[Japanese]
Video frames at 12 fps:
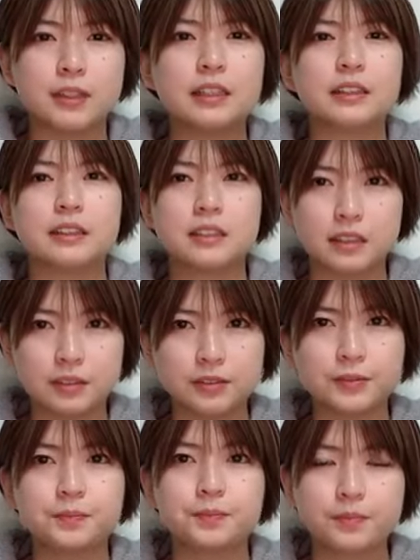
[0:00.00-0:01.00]
たんですけ
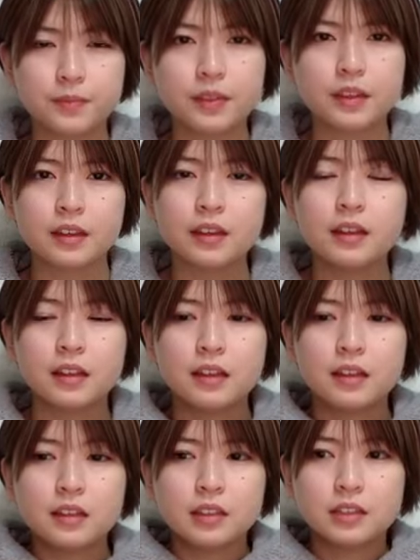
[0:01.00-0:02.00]
ど
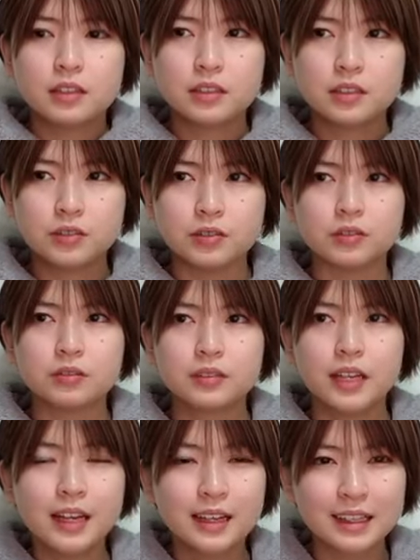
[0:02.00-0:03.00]
そ
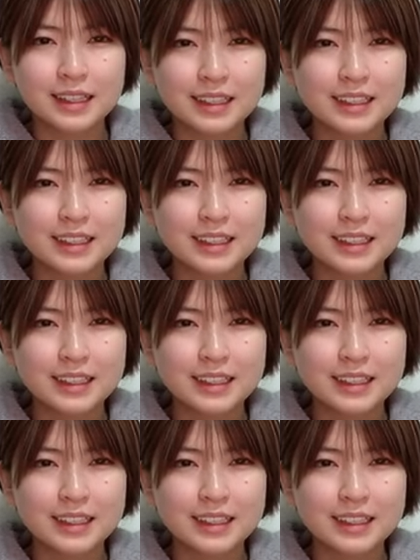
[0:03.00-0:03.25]
う